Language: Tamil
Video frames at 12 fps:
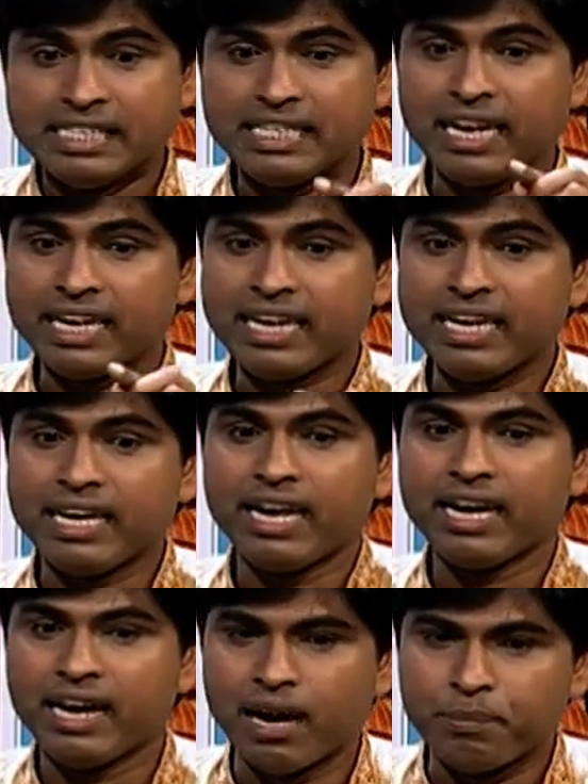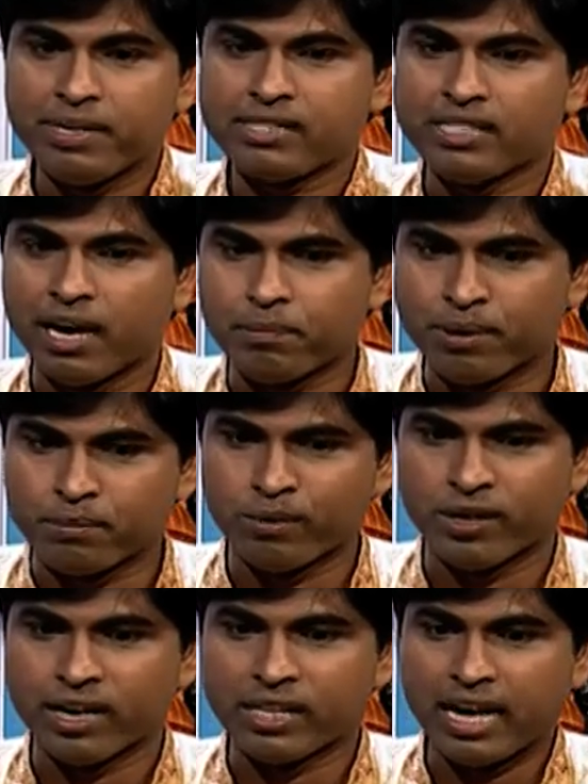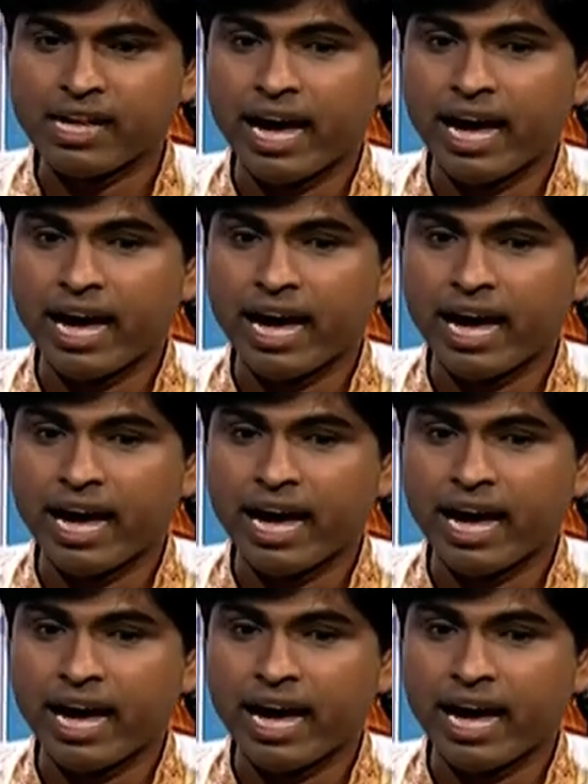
சில கீரைகளை அப்படியே சாப்பிட முடியாது அது